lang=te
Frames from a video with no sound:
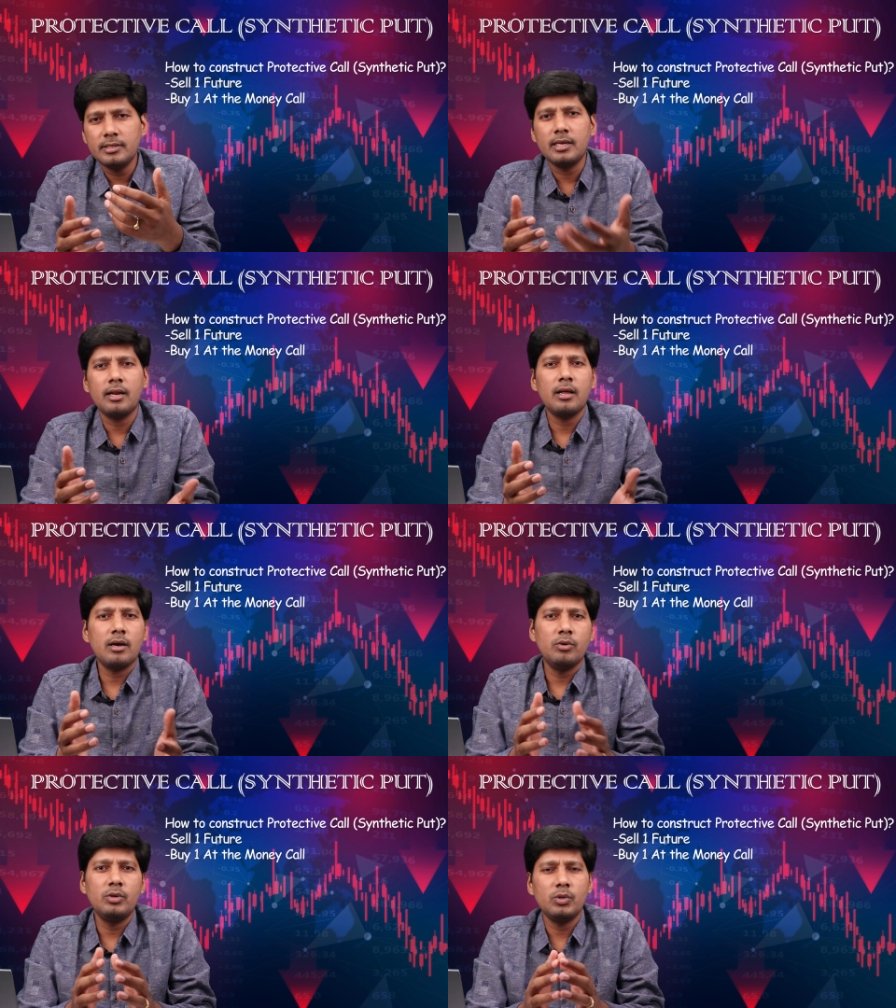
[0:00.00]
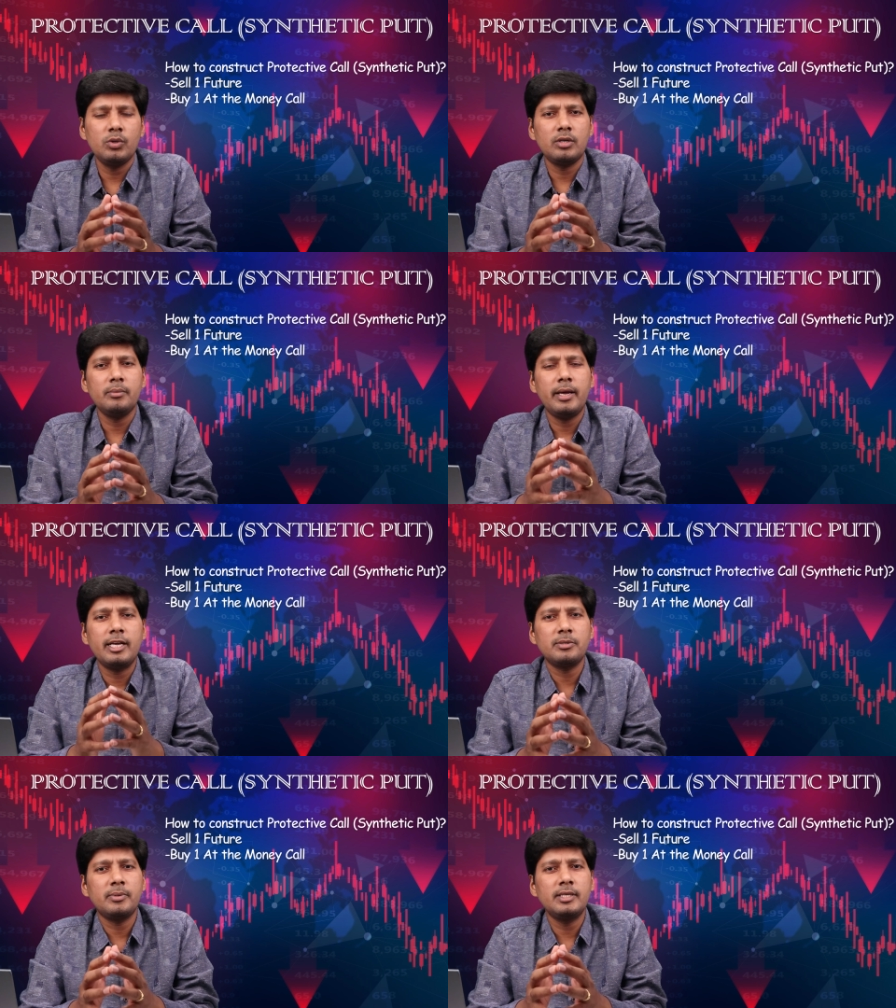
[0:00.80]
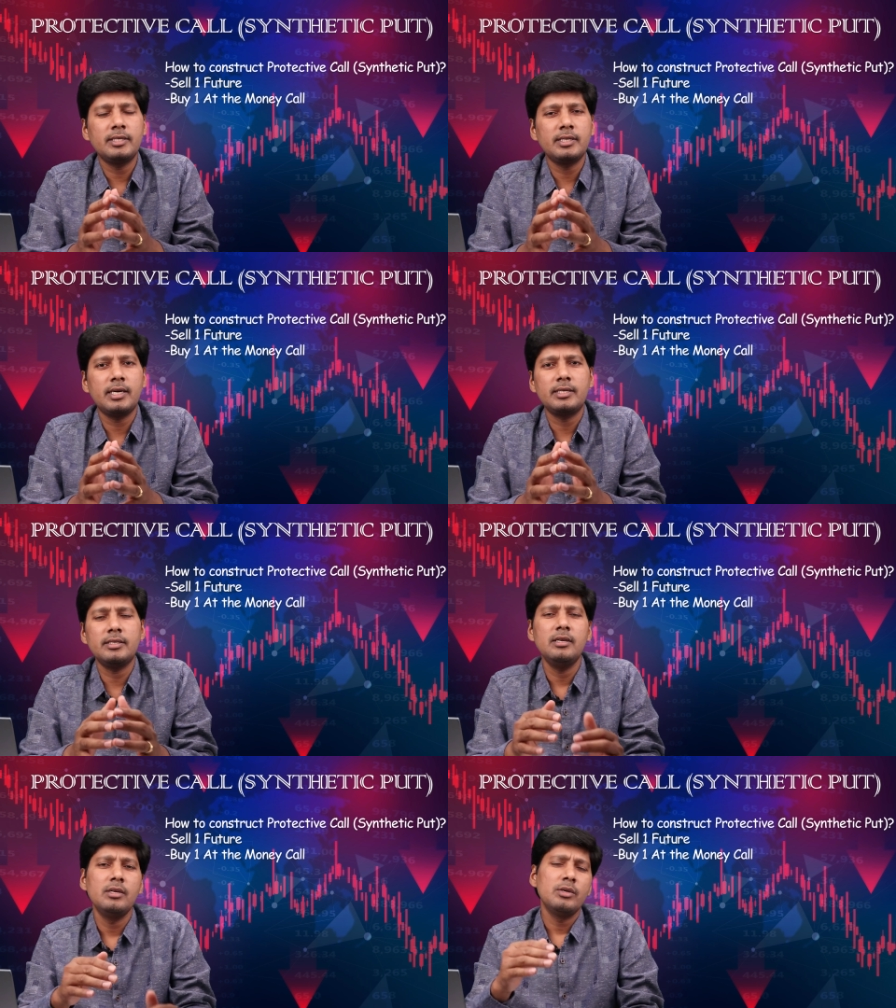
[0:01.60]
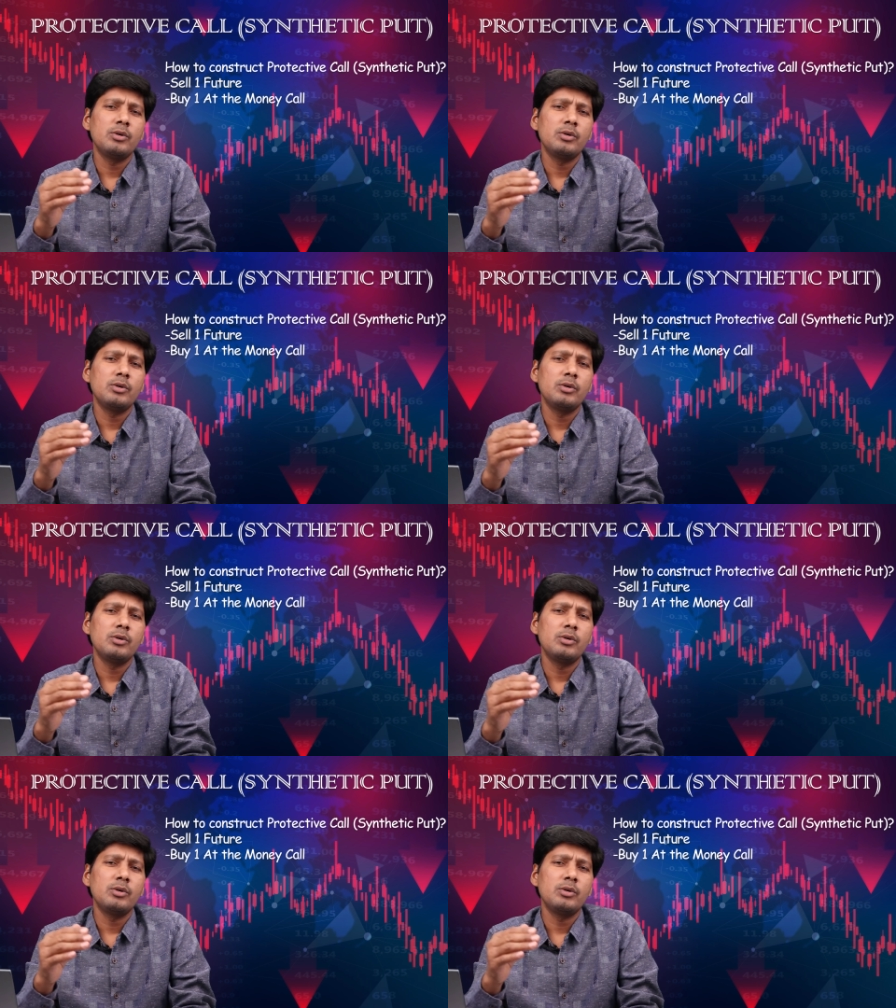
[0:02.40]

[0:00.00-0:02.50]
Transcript: జనరల్గా కొంటూ ఉంటాం యాజ్ పర్ ది స్ట్రాటజీ